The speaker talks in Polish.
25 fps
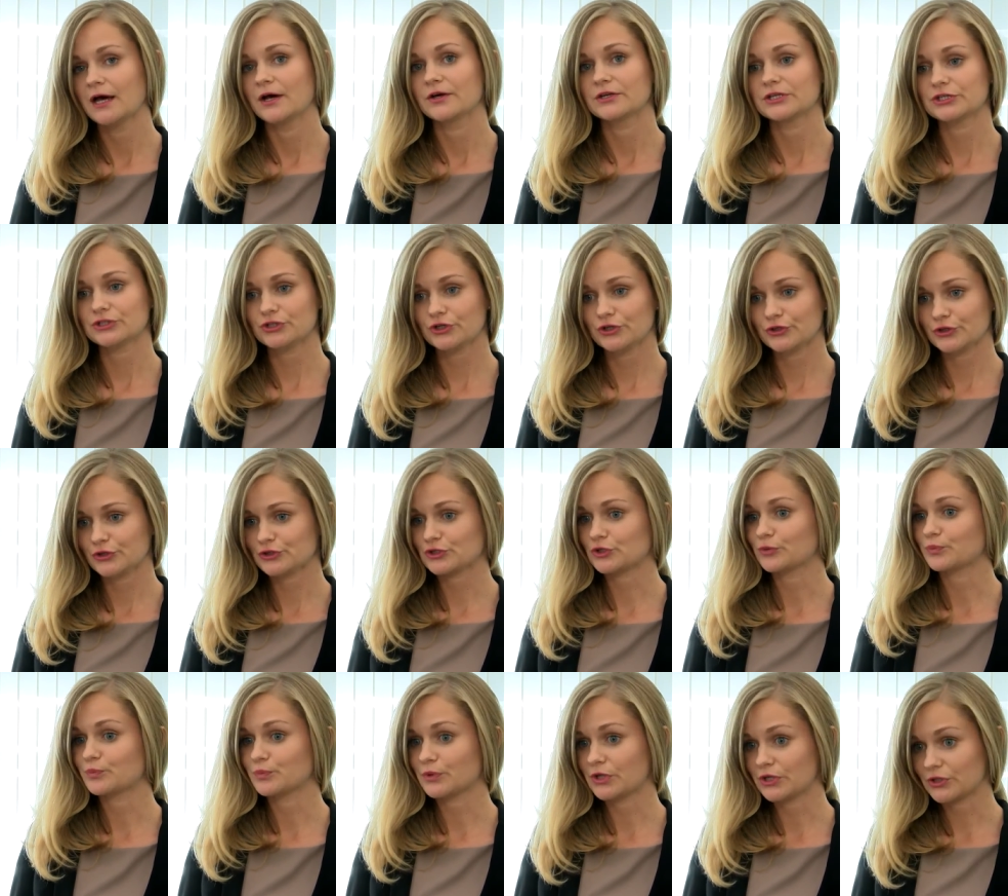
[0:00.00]
Jeżeli to
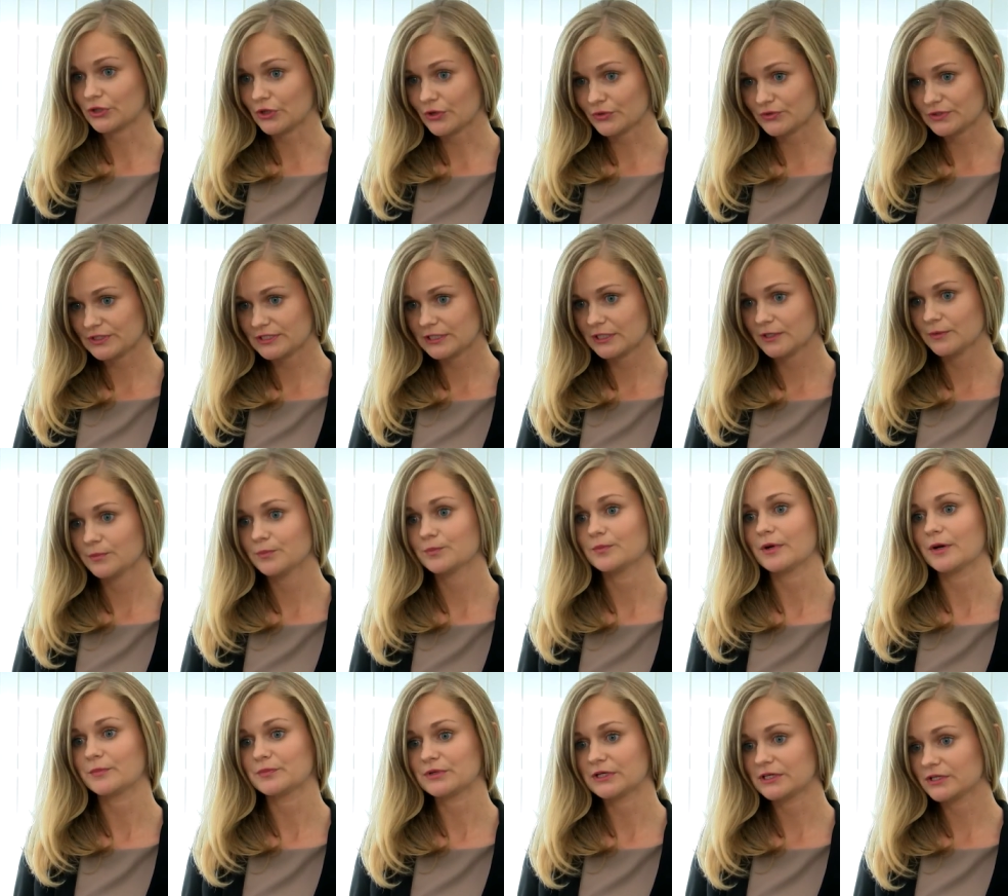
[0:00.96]
są pieniądze,
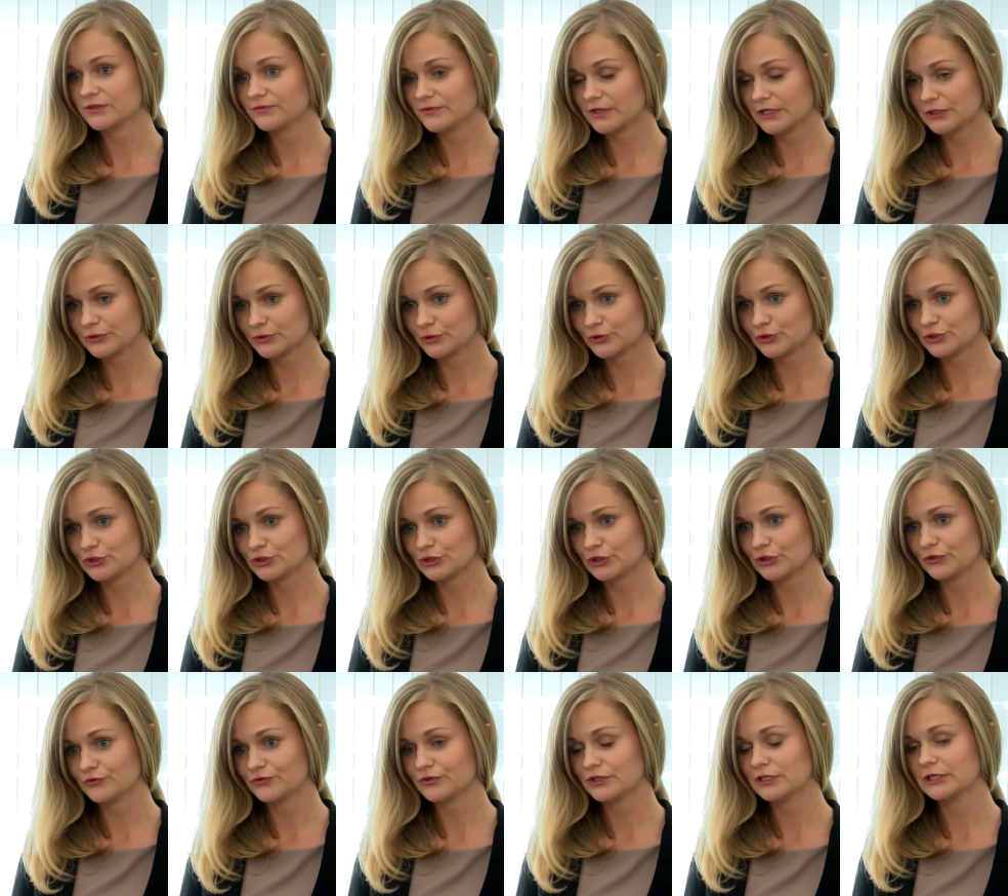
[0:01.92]
papiery
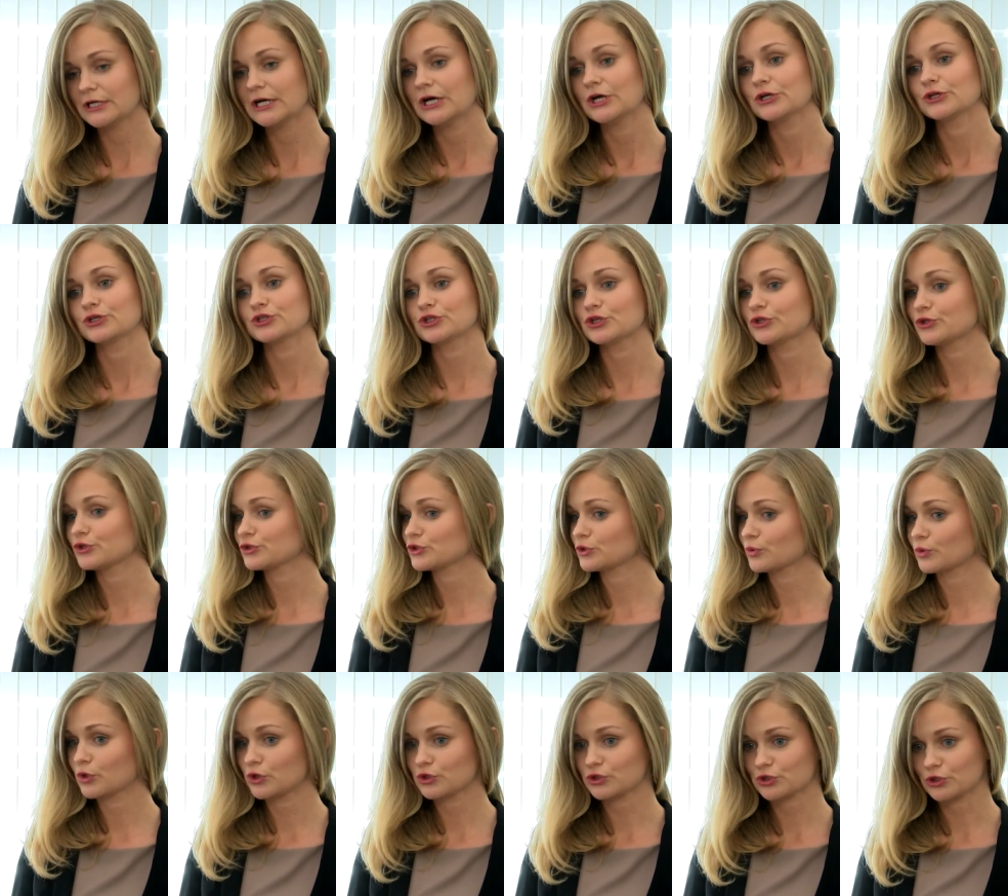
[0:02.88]
wartościowe, jeżeli to
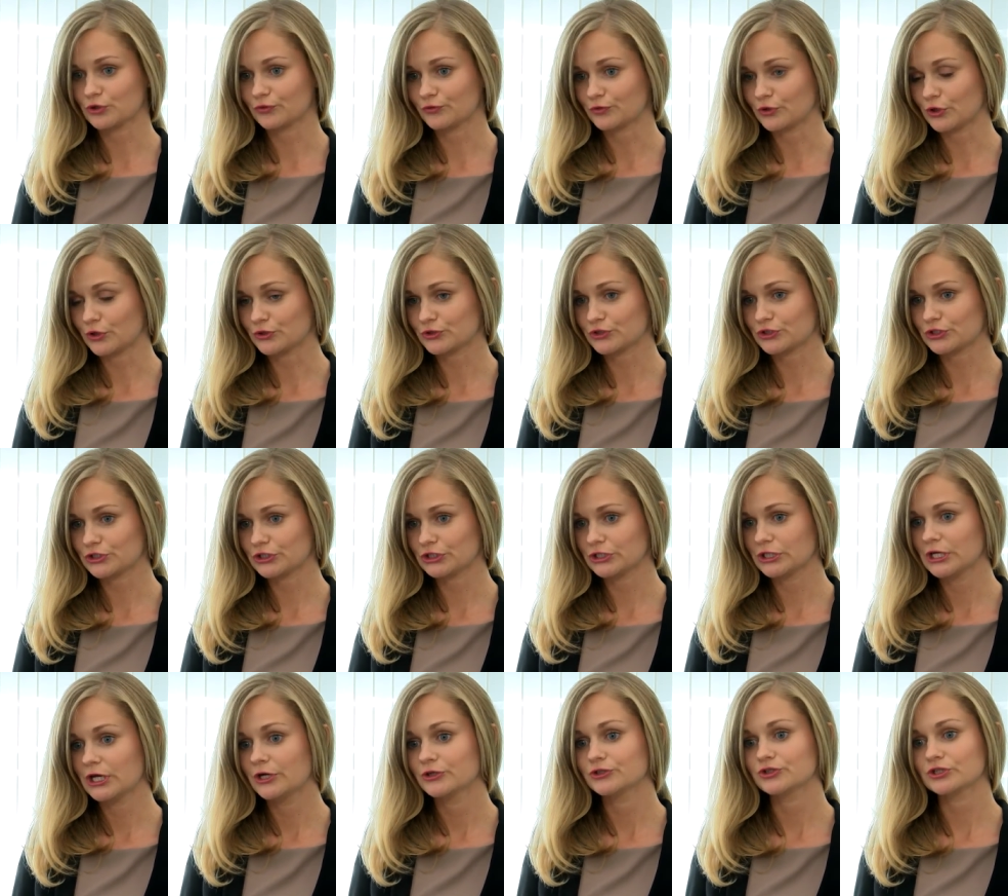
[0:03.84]
są kosztowności,
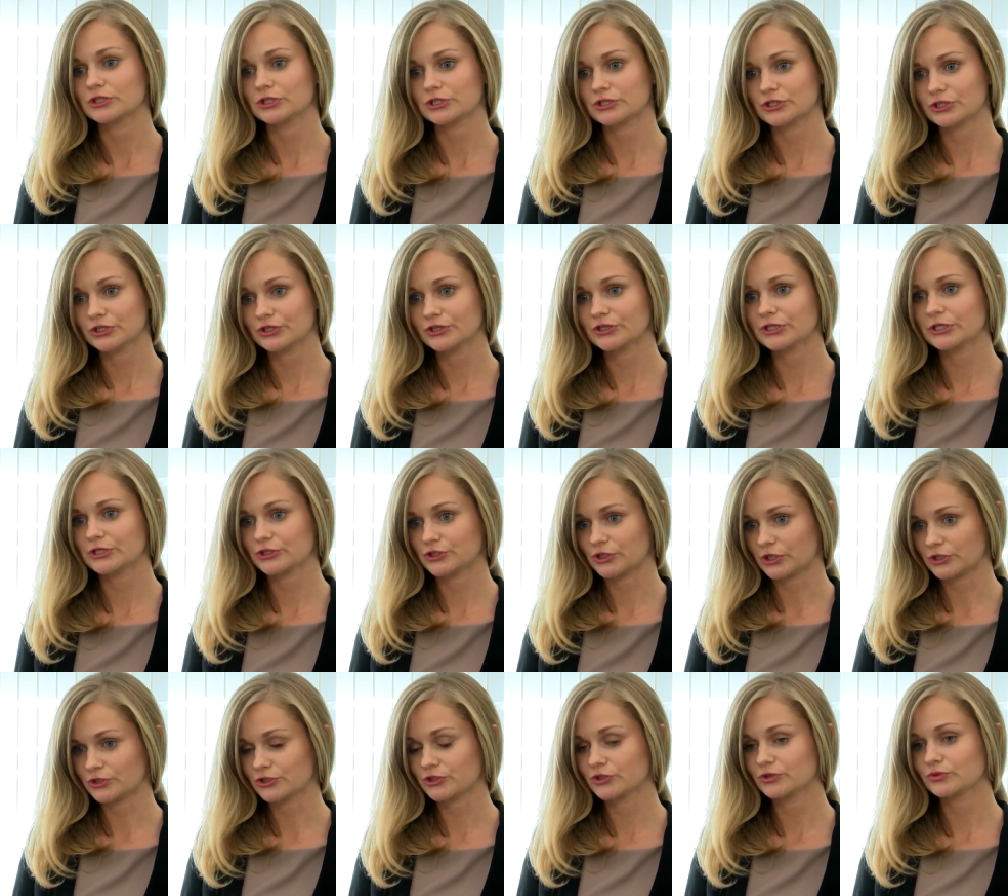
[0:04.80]
czy też inne
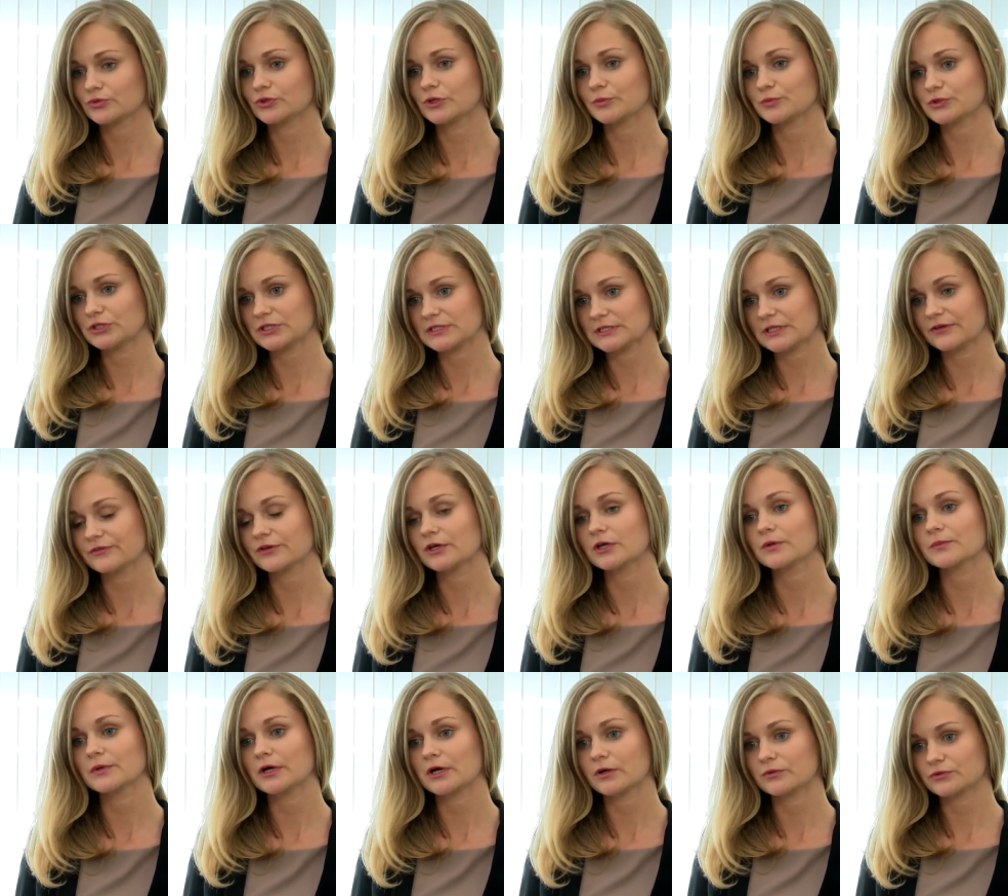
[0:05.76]
rzeczy, które
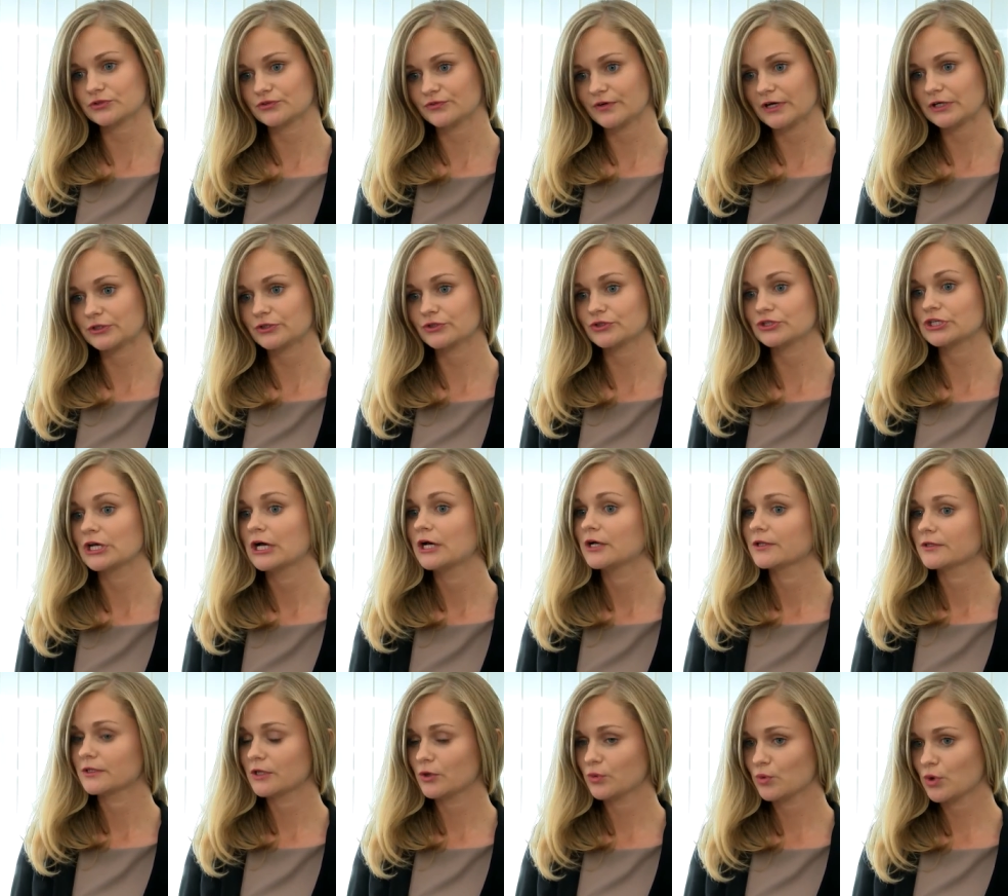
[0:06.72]
przedstawiają jakąś wartość
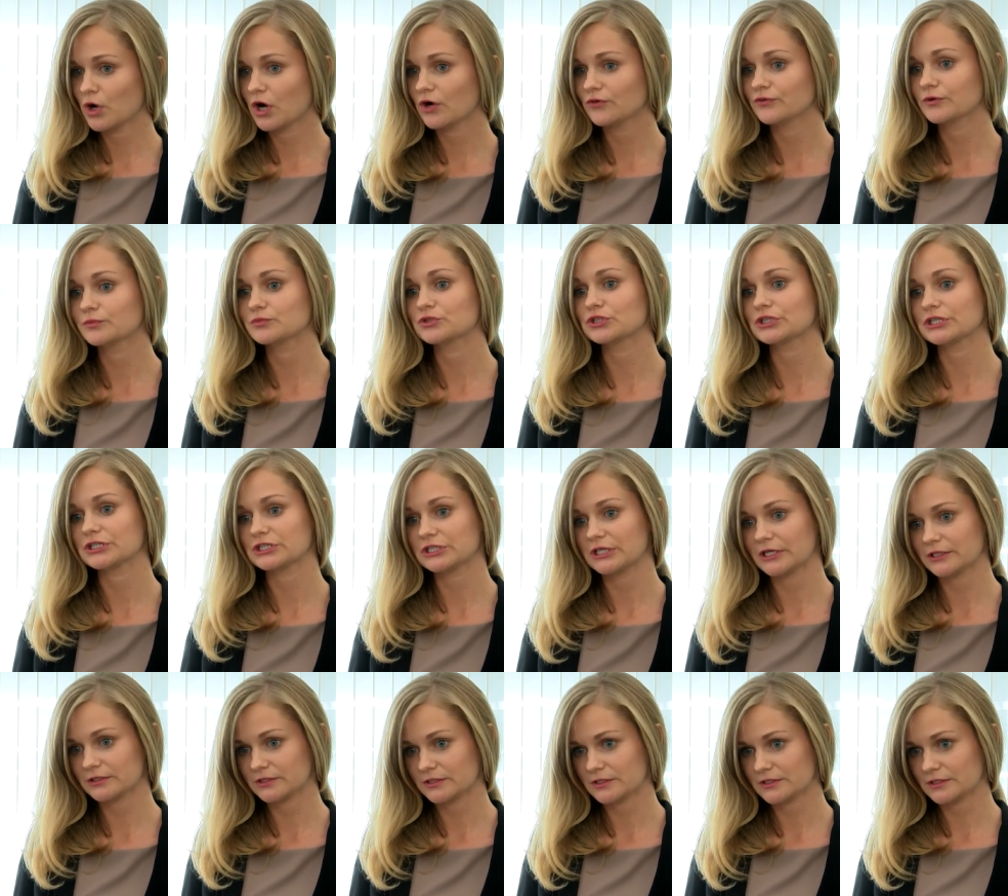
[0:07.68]
naukową, czy też
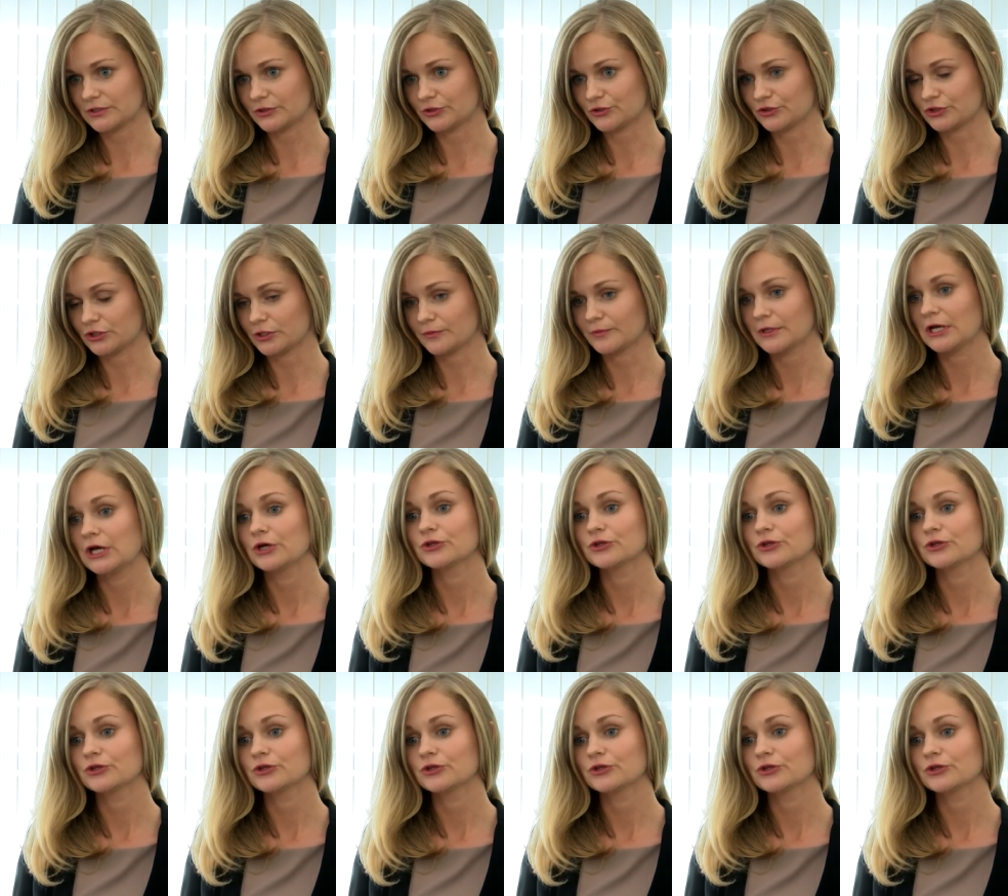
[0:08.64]
artystyczną.